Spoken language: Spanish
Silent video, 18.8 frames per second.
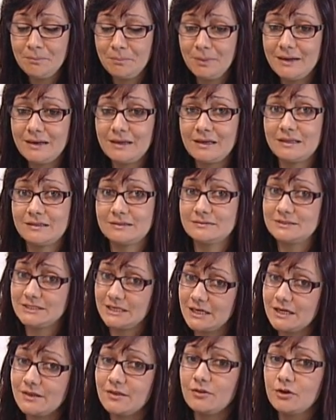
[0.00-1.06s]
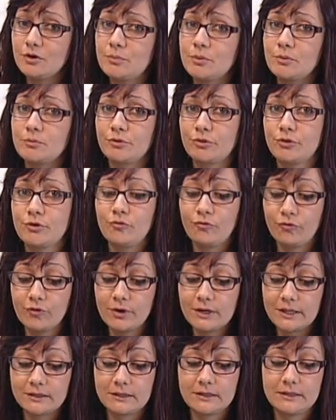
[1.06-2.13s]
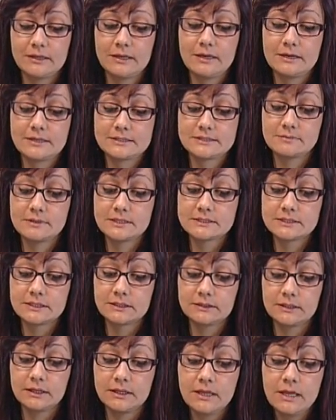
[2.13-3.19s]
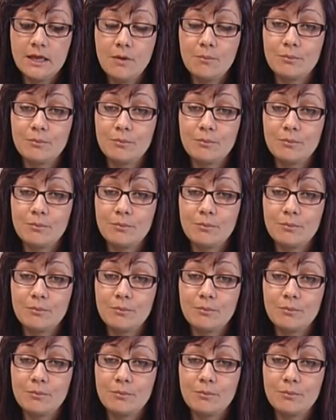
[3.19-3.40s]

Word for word: para seguir dándole promoción fuera de Jerez a la Semana Santa,